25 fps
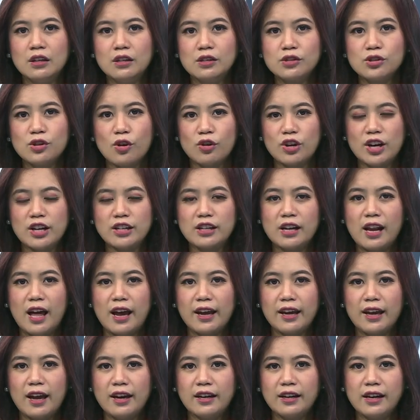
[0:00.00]
Seorang
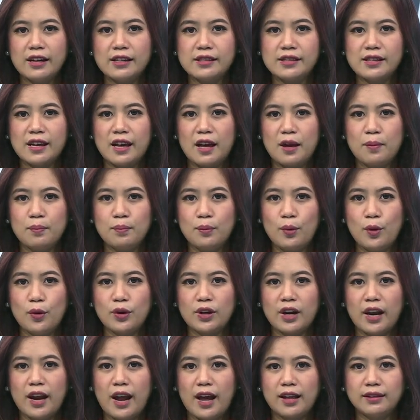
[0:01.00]
nelayan desa
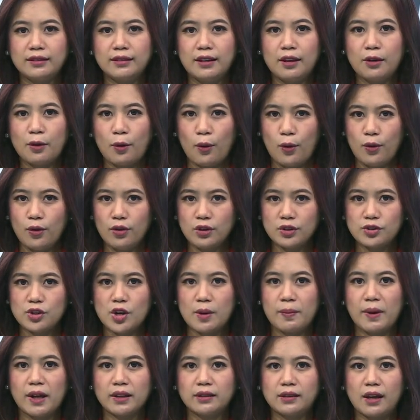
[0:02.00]
Boneatiro,
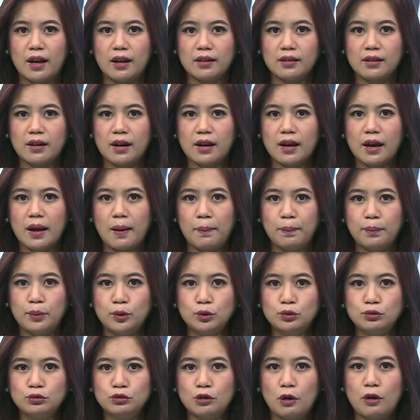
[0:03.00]
kecamatan
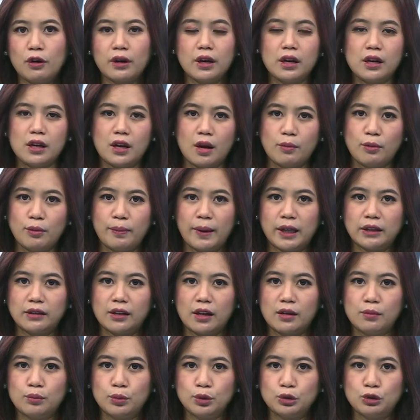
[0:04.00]
Kapuntori,
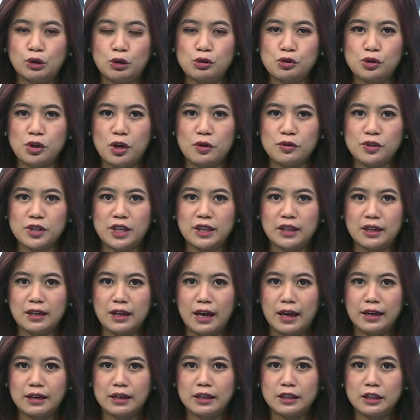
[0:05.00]
Kabupaten Buton, Sulawesi
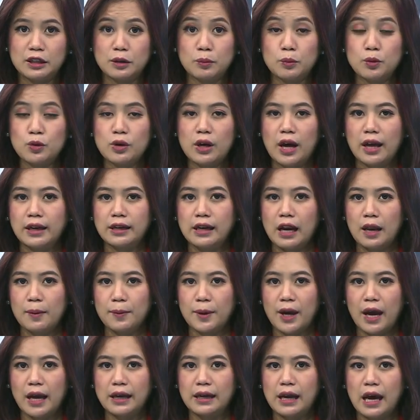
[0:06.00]
Tenggara ditemukan dalam
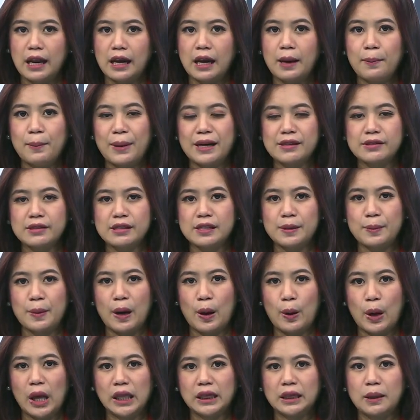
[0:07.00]
keadaan lemas di
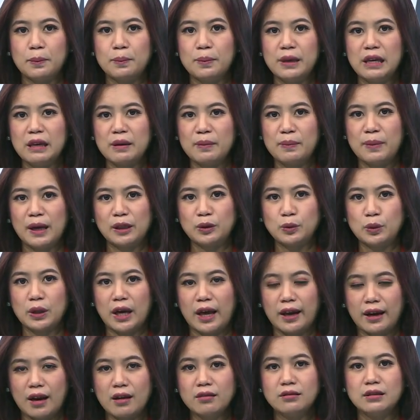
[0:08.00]
bawah tebing batu
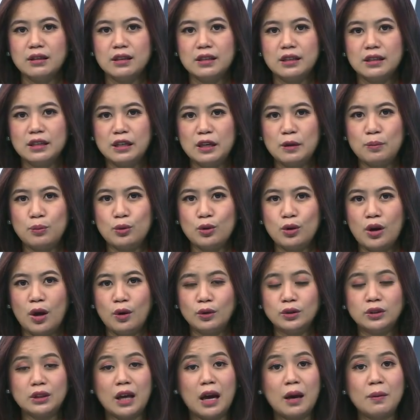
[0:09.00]
karang di
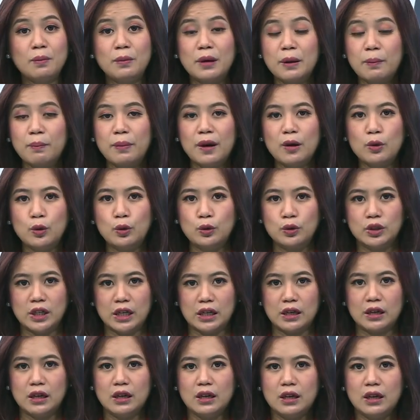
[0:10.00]
pulau tak
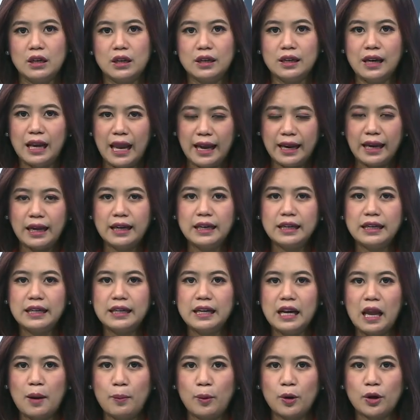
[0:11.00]
berpenghuni. Nelayan ini
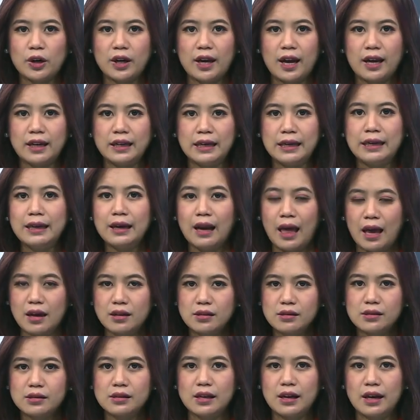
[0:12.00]
dilaporkan
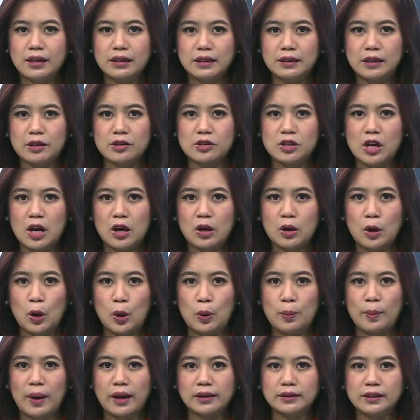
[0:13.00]
hilang setelah diterjang
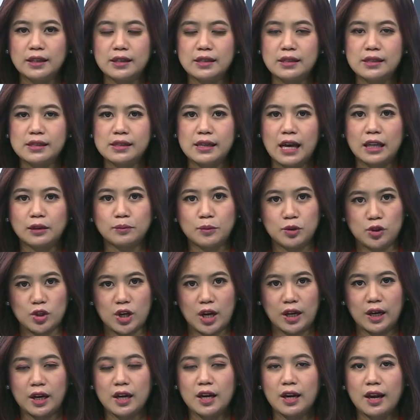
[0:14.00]
gelombang tinggi saat
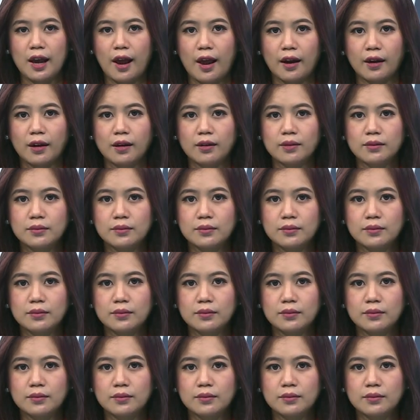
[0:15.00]
mencari ikan.